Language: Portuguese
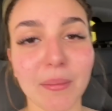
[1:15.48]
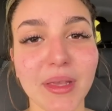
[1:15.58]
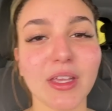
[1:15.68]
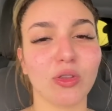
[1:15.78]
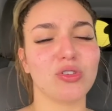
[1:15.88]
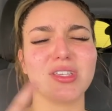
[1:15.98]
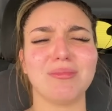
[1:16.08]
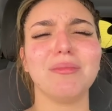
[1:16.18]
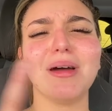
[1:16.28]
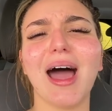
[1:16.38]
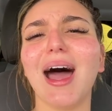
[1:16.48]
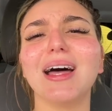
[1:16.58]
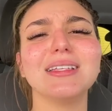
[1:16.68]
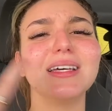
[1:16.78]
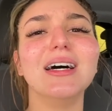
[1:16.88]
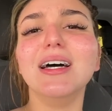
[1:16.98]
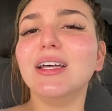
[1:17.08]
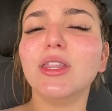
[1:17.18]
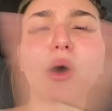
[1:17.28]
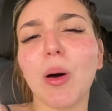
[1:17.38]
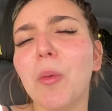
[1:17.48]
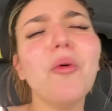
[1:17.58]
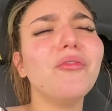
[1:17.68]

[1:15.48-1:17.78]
mim que eu tô sendo mimada, não amo o